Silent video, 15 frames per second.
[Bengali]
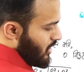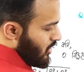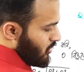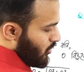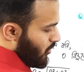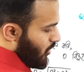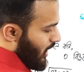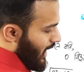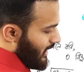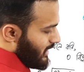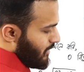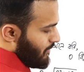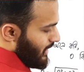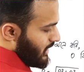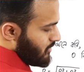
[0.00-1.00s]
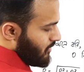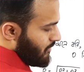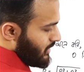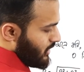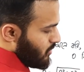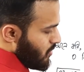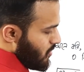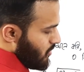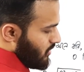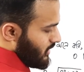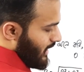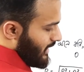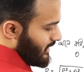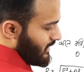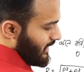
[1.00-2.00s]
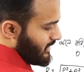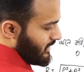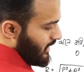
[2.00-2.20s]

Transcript: তো হান্ড্রেড মাইনাস ফিফটি টু দ্যাট ইজ